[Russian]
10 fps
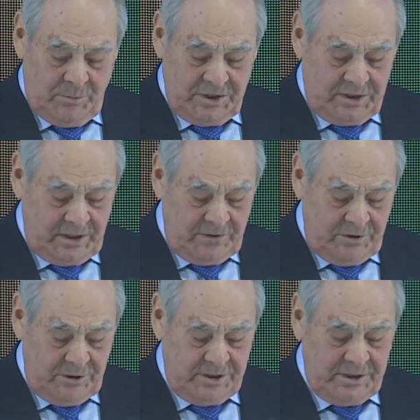По
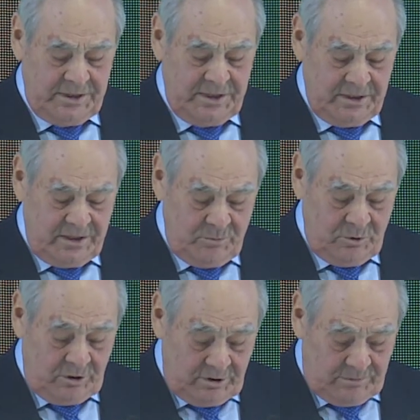сравнению с
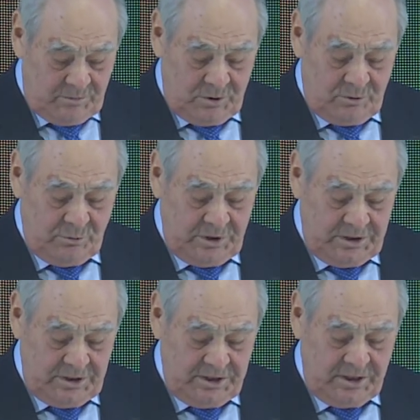2010 годом,
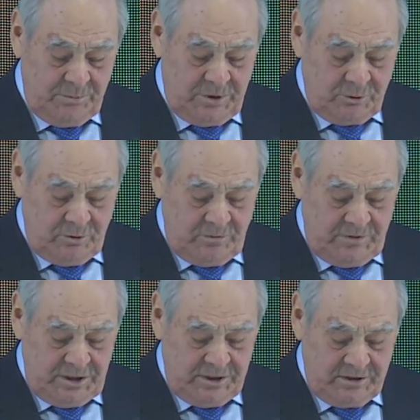туристический поток
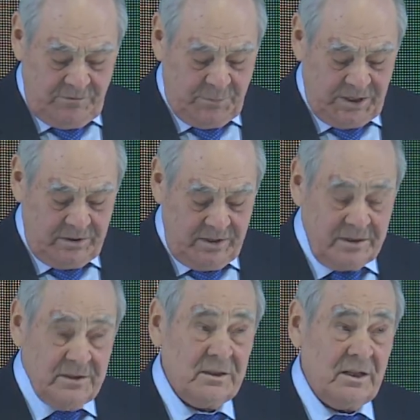увеличился
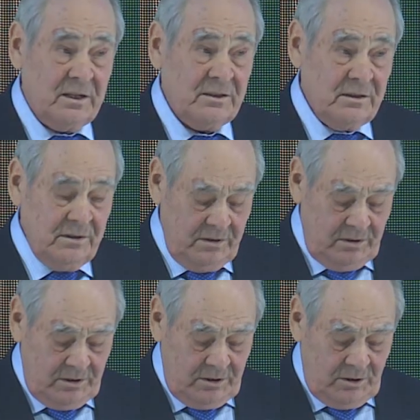15 раз.
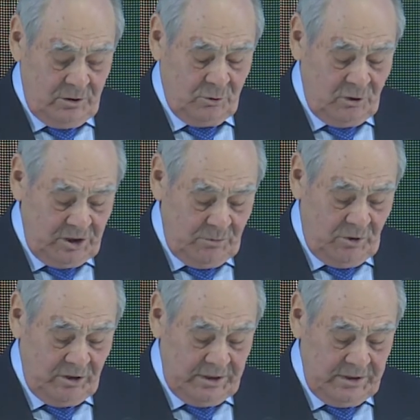Кто же
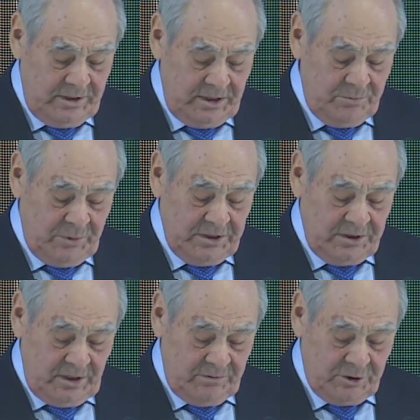мог из нас
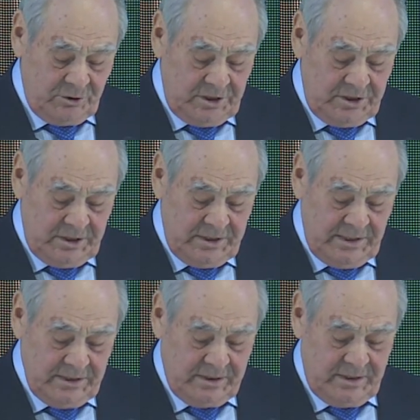представить, что через
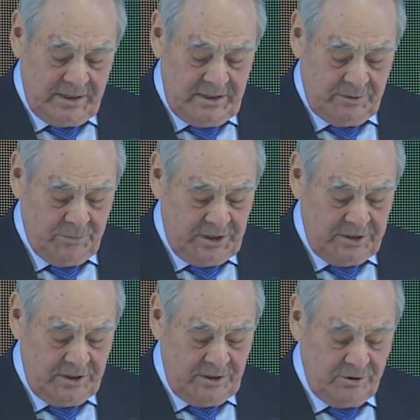несколько лет
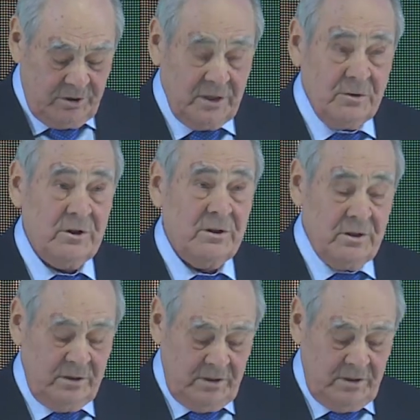произойдет такое?